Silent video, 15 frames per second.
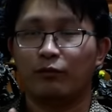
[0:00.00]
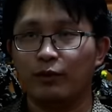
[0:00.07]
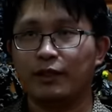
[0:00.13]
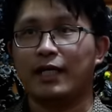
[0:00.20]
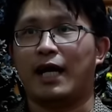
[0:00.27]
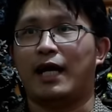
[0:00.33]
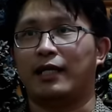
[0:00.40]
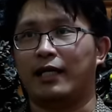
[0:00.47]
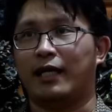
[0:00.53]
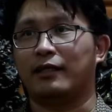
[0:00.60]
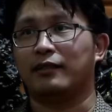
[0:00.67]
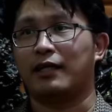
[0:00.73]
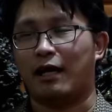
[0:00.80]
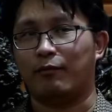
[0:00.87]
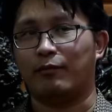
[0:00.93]
วิชาเนี้ย
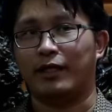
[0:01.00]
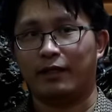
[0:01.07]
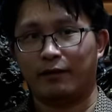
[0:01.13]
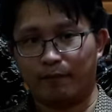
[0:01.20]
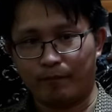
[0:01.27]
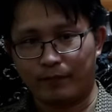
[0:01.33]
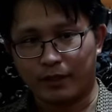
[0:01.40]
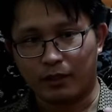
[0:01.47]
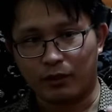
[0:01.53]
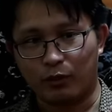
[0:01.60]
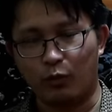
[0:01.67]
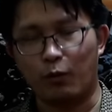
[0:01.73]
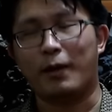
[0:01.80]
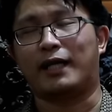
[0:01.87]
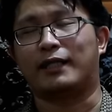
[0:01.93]
ทำเนี้ย
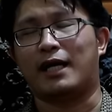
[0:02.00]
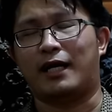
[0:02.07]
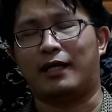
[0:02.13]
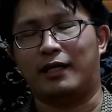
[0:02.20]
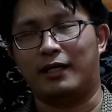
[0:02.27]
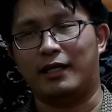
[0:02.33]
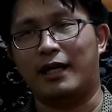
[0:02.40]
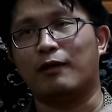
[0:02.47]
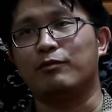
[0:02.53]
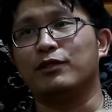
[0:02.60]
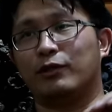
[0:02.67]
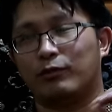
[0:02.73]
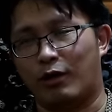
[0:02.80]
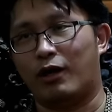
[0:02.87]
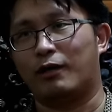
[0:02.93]
ครูบาตาลท่านได้รับ
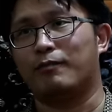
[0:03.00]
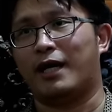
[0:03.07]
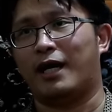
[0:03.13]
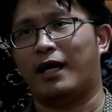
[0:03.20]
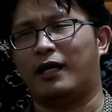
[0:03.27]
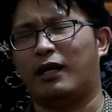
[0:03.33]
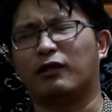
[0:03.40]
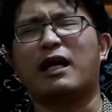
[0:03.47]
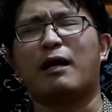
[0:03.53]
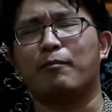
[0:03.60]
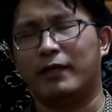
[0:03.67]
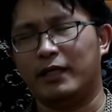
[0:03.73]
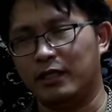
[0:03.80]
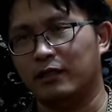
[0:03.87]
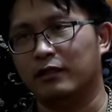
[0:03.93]
สืบทอดมาแล้ว
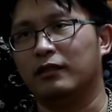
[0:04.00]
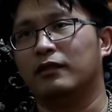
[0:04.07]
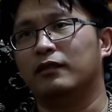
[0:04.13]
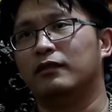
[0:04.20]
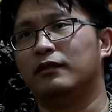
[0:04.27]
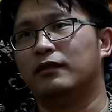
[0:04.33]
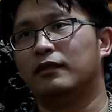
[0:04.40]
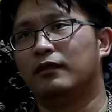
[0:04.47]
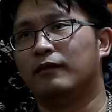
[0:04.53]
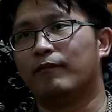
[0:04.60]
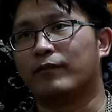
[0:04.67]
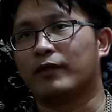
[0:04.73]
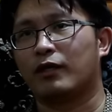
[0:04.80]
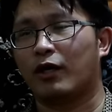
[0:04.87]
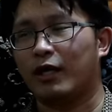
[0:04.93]
ทำไม่เยอะ ครับ
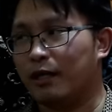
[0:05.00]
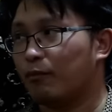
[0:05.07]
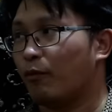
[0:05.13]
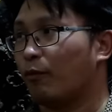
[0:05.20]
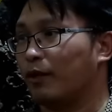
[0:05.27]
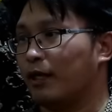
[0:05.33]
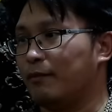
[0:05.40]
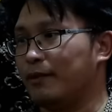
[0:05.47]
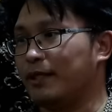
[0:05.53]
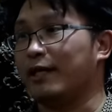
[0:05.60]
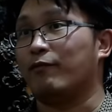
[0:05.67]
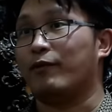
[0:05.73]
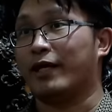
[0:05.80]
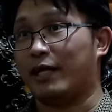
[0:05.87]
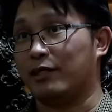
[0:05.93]
ก็เลยผมก็เลยมี
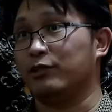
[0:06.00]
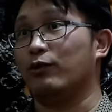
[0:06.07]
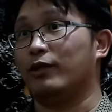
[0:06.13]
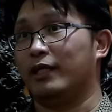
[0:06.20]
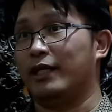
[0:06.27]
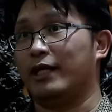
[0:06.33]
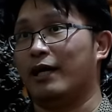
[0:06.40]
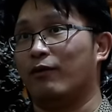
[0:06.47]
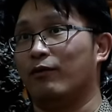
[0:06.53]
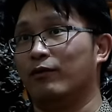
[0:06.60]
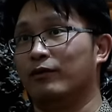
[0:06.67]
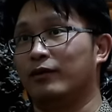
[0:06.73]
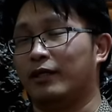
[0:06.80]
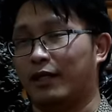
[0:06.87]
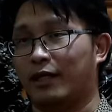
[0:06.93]
เก็บไปแค่ส่วนเดียว
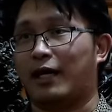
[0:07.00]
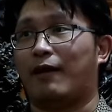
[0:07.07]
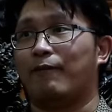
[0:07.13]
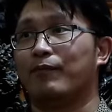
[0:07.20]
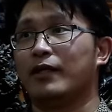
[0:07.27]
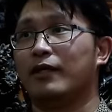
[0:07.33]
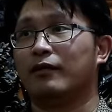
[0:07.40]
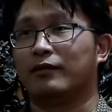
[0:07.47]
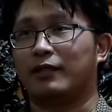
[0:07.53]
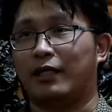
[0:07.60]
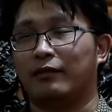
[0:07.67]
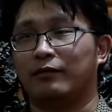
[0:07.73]
นะครับ หมายถึง